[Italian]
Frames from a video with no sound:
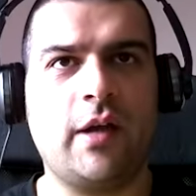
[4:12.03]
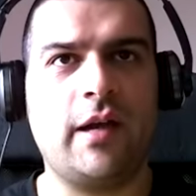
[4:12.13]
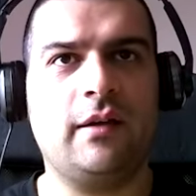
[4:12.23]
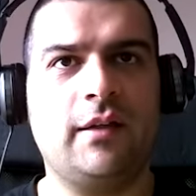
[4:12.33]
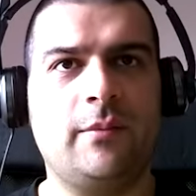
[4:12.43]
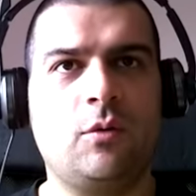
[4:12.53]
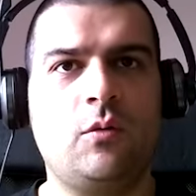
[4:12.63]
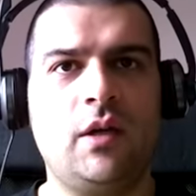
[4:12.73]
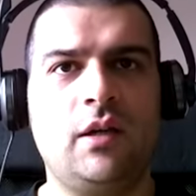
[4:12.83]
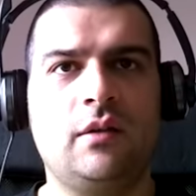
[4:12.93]
Ok, andiamo
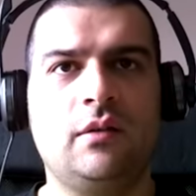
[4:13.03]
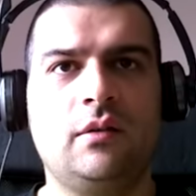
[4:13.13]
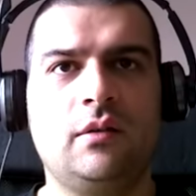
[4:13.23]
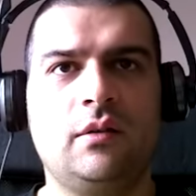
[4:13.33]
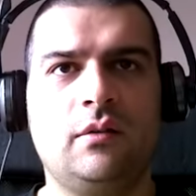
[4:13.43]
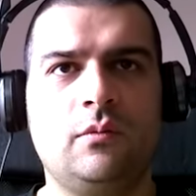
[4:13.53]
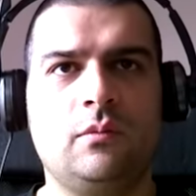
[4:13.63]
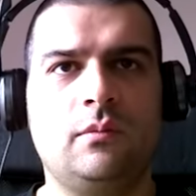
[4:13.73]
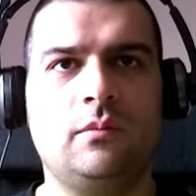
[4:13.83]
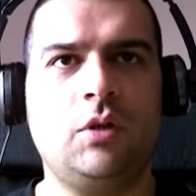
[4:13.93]
qui.
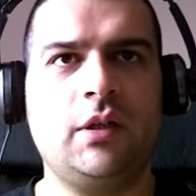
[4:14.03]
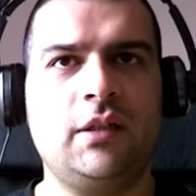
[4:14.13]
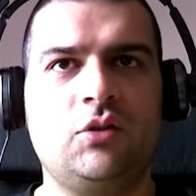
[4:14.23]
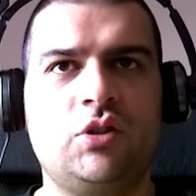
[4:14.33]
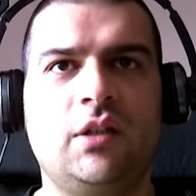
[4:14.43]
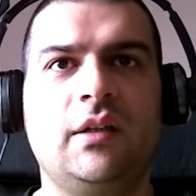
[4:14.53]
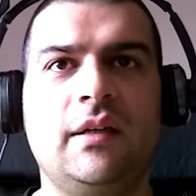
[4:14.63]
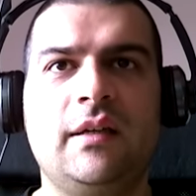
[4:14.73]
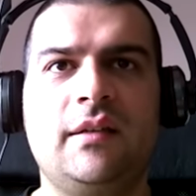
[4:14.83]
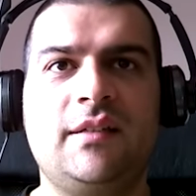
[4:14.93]
Uh, collegati così.
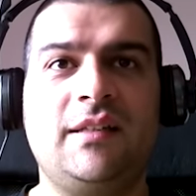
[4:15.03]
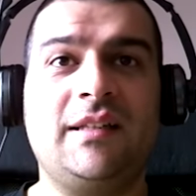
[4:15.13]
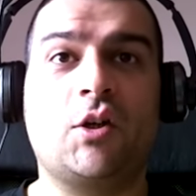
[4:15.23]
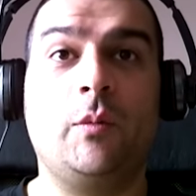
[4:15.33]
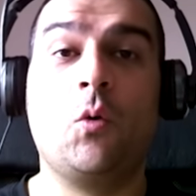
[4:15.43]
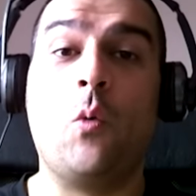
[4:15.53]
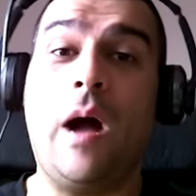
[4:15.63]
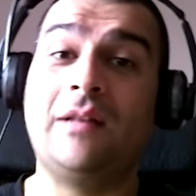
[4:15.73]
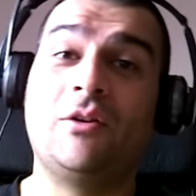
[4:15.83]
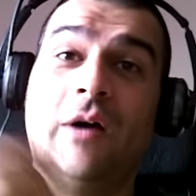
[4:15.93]
Si adatta come un
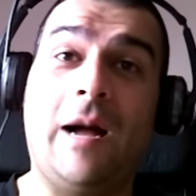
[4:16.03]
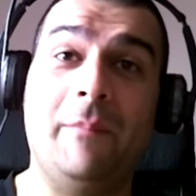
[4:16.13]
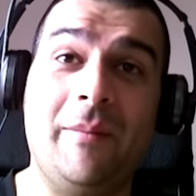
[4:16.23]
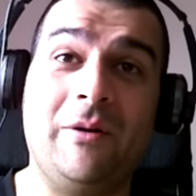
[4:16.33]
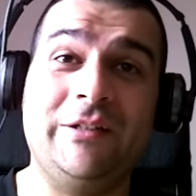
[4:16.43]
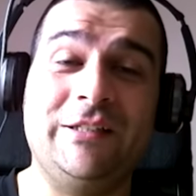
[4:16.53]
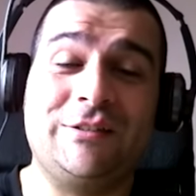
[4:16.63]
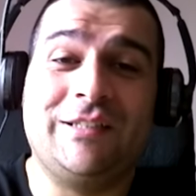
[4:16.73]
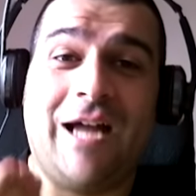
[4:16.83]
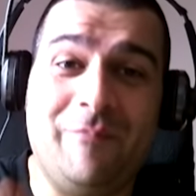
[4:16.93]
guanto, a me me lo
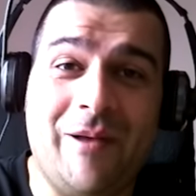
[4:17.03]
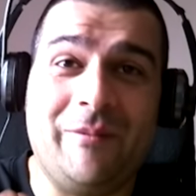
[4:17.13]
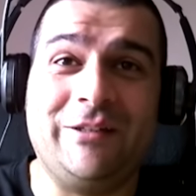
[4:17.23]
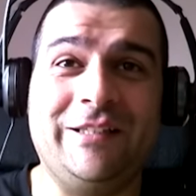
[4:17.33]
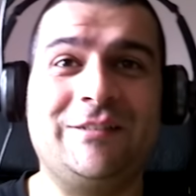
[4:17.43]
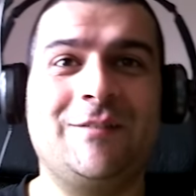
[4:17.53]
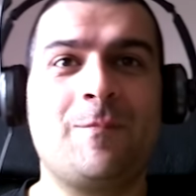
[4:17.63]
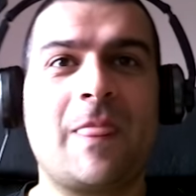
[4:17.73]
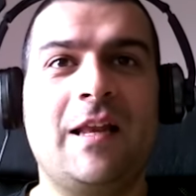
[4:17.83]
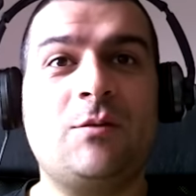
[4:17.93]
dici, a me me lo
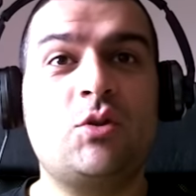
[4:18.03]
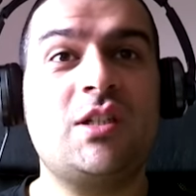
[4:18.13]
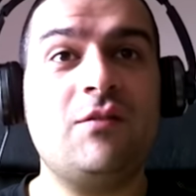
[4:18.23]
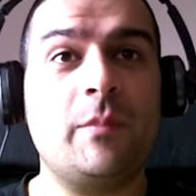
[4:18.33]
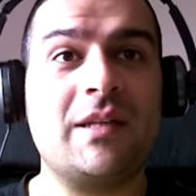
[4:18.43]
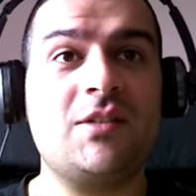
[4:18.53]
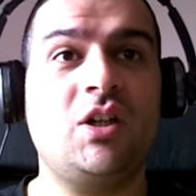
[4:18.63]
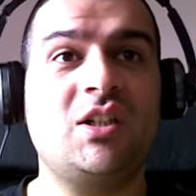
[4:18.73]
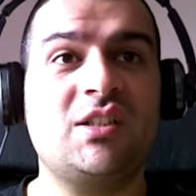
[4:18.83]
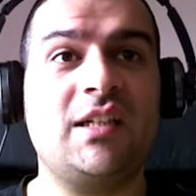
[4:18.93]
dici. La successiva
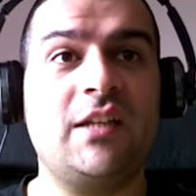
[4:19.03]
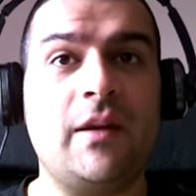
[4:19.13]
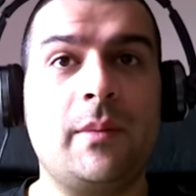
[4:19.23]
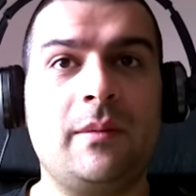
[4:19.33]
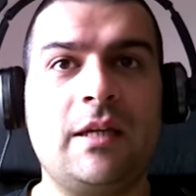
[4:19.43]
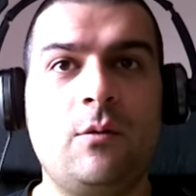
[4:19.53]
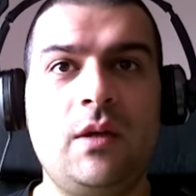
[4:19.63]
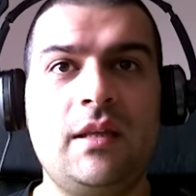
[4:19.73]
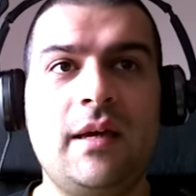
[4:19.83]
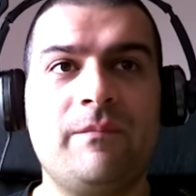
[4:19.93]
operazione necessaria da fare prima delle
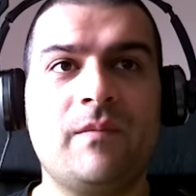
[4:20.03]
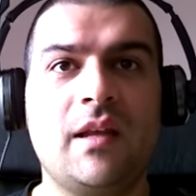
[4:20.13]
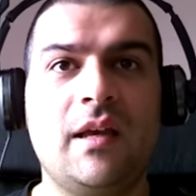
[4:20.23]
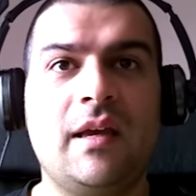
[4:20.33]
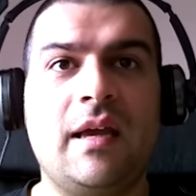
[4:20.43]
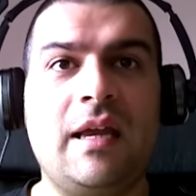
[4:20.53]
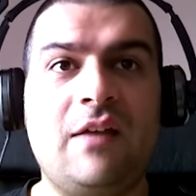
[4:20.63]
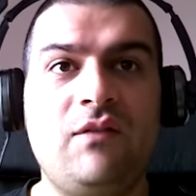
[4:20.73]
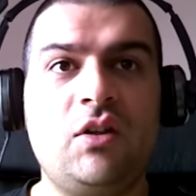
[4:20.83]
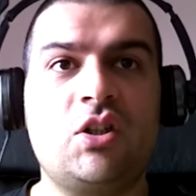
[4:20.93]
guida è
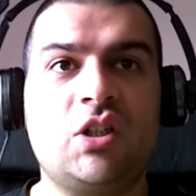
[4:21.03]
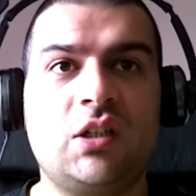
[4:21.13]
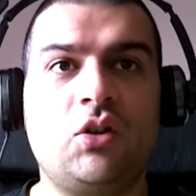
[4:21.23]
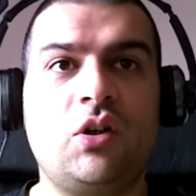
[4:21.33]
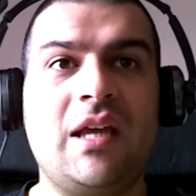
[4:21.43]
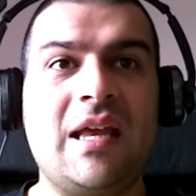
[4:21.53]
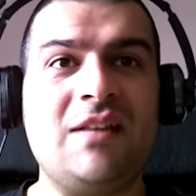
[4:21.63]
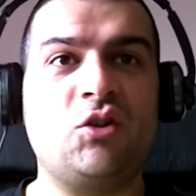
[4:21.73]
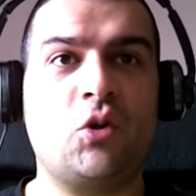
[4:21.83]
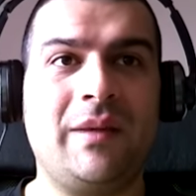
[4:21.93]
l'avvio dei generatori
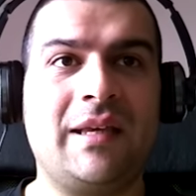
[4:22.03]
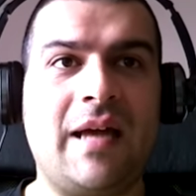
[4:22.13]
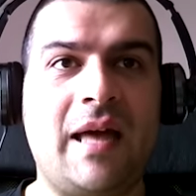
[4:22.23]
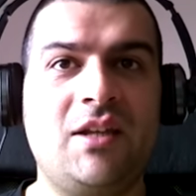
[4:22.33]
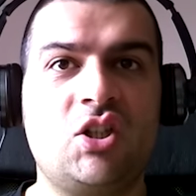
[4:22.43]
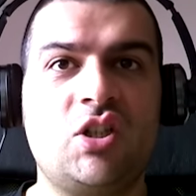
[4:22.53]
elettromeccanici.